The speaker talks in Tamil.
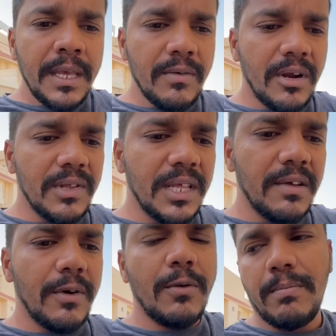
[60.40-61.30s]
இவரை வந்து
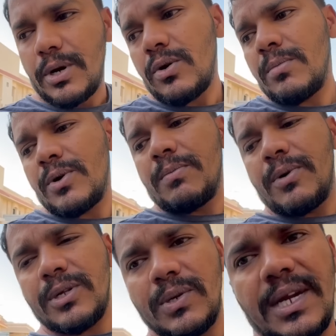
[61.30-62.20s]
வெறும் பெட்ரோல் மட்டும்
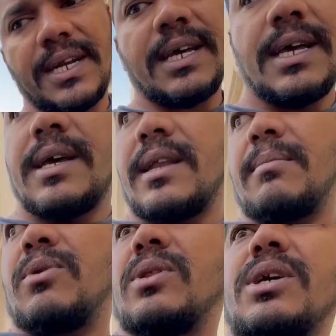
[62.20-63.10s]
போட சொல்லிட்டு
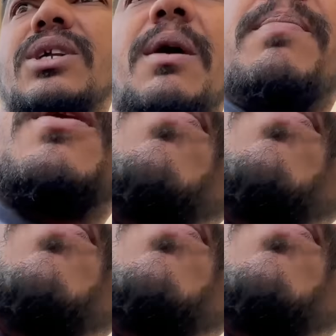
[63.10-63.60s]
நம்ம வந்து ட்ராப் பண்ண